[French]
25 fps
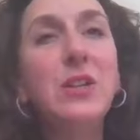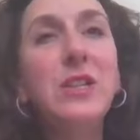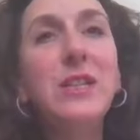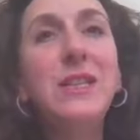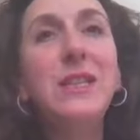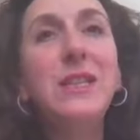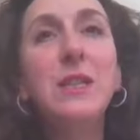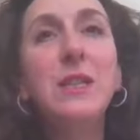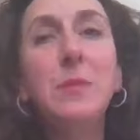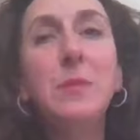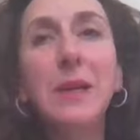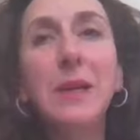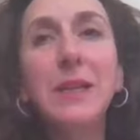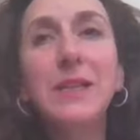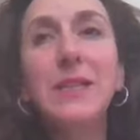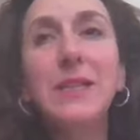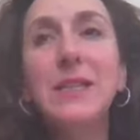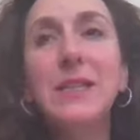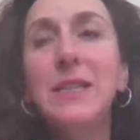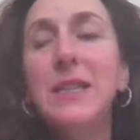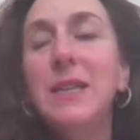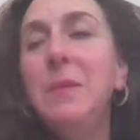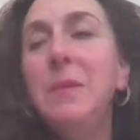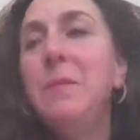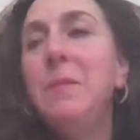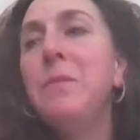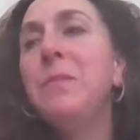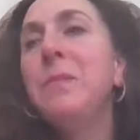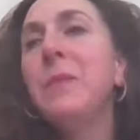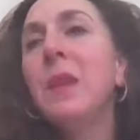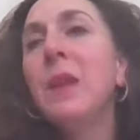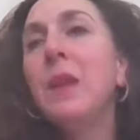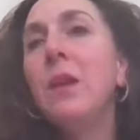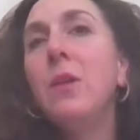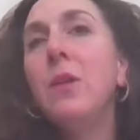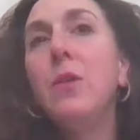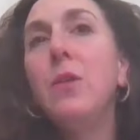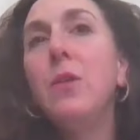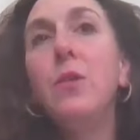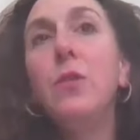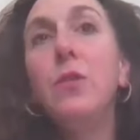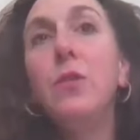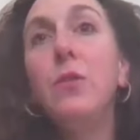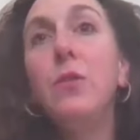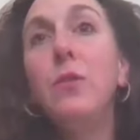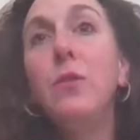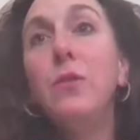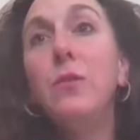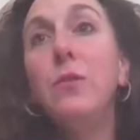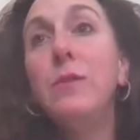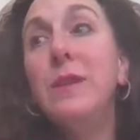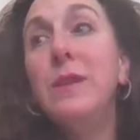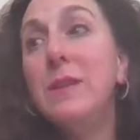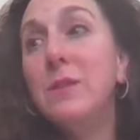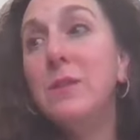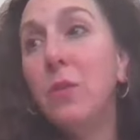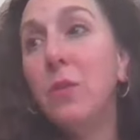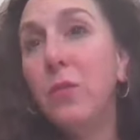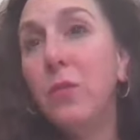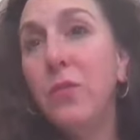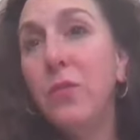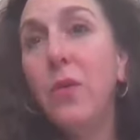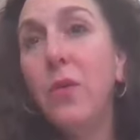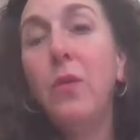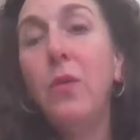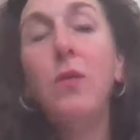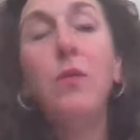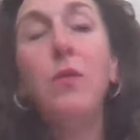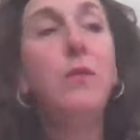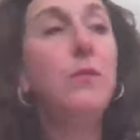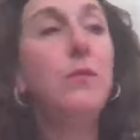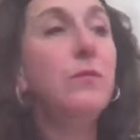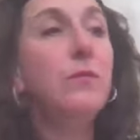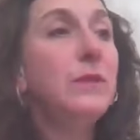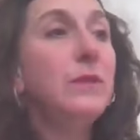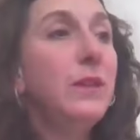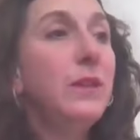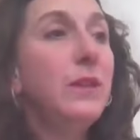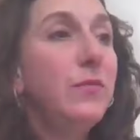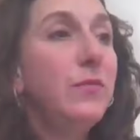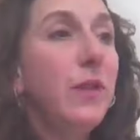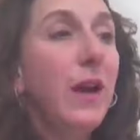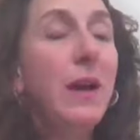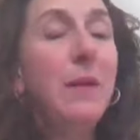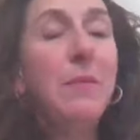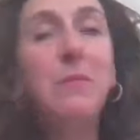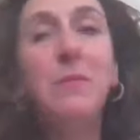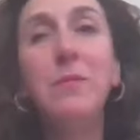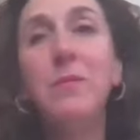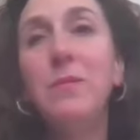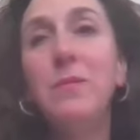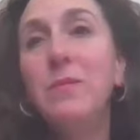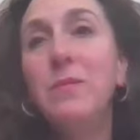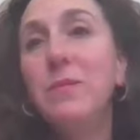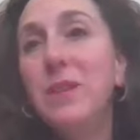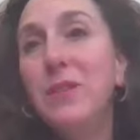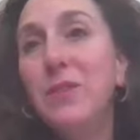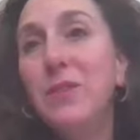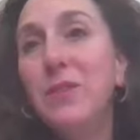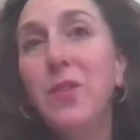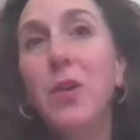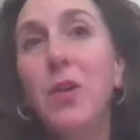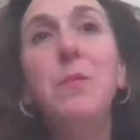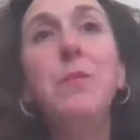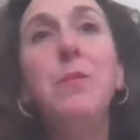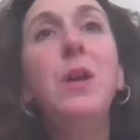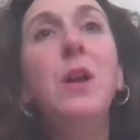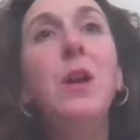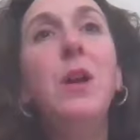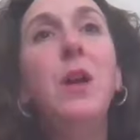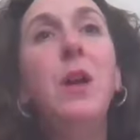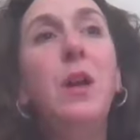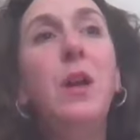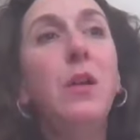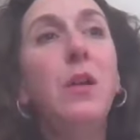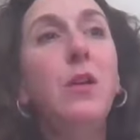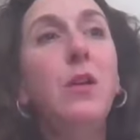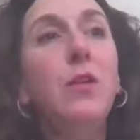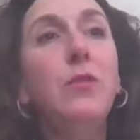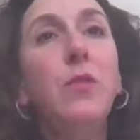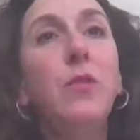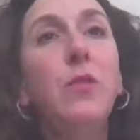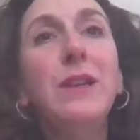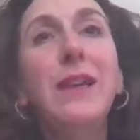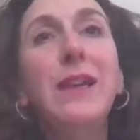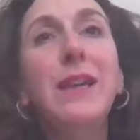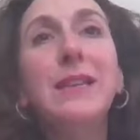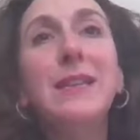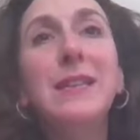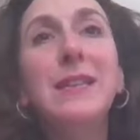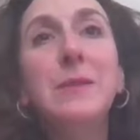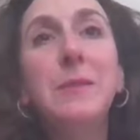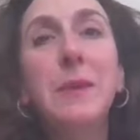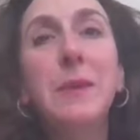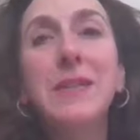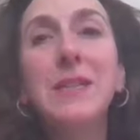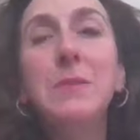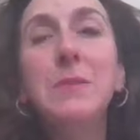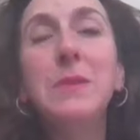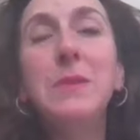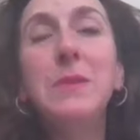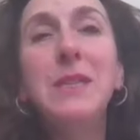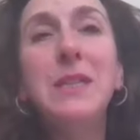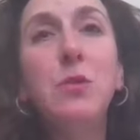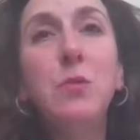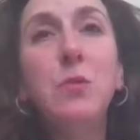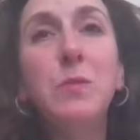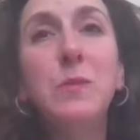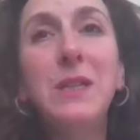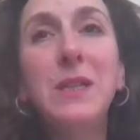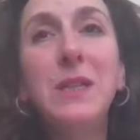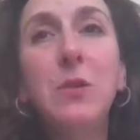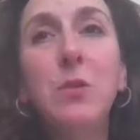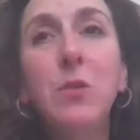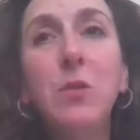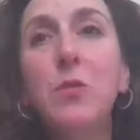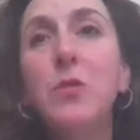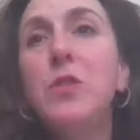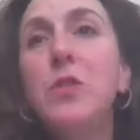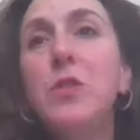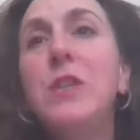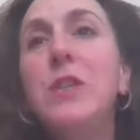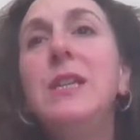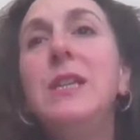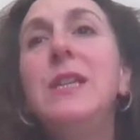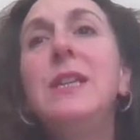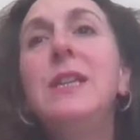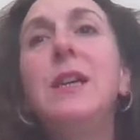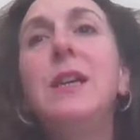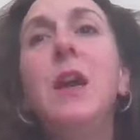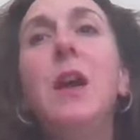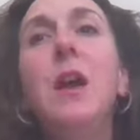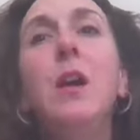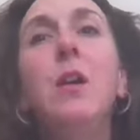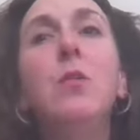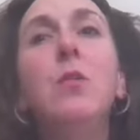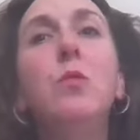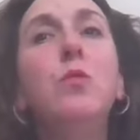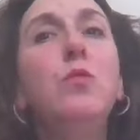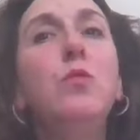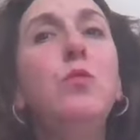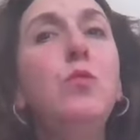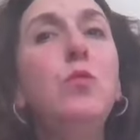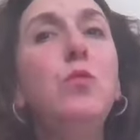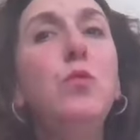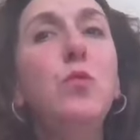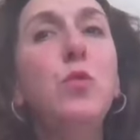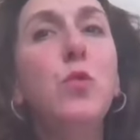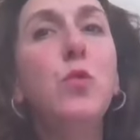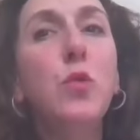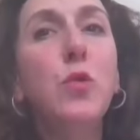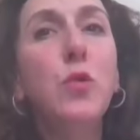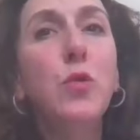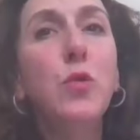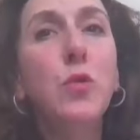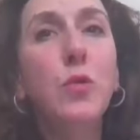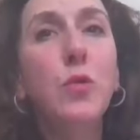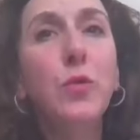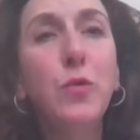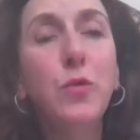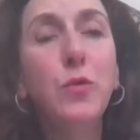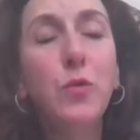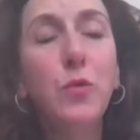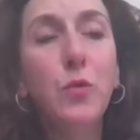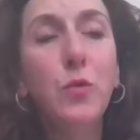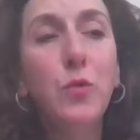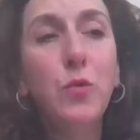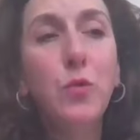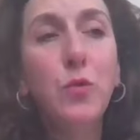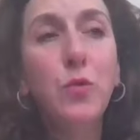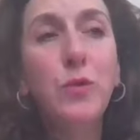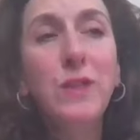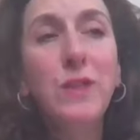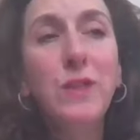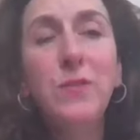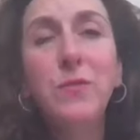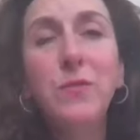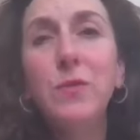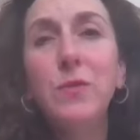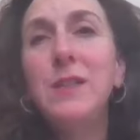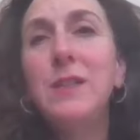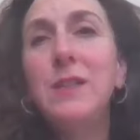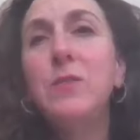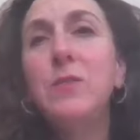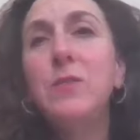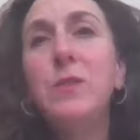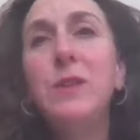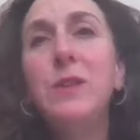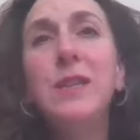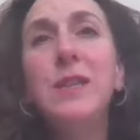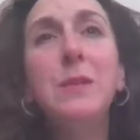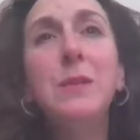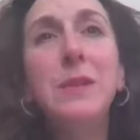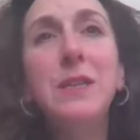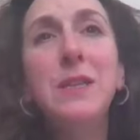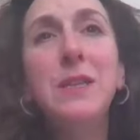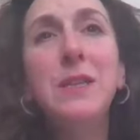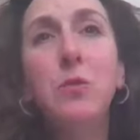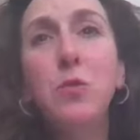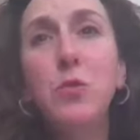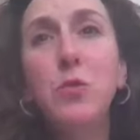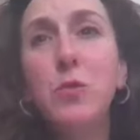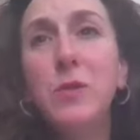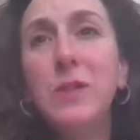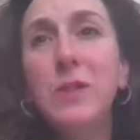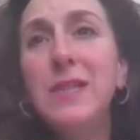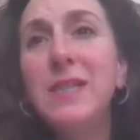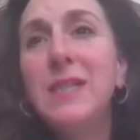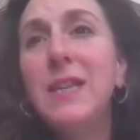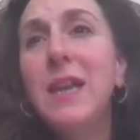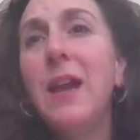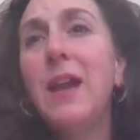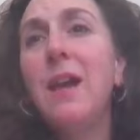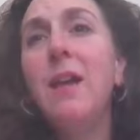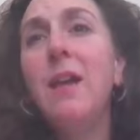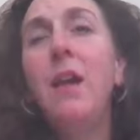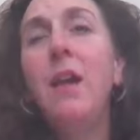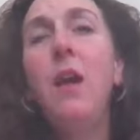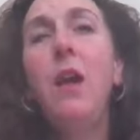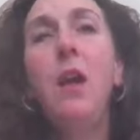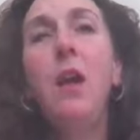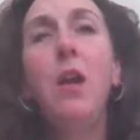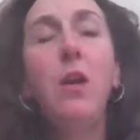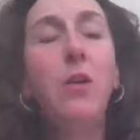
s'agit d'expertiser euh, des enfants, des femmes, des hommes, euh, dans le cadre d'expertise médico psychologique ou euh, au niveau des unités médico-judiciaires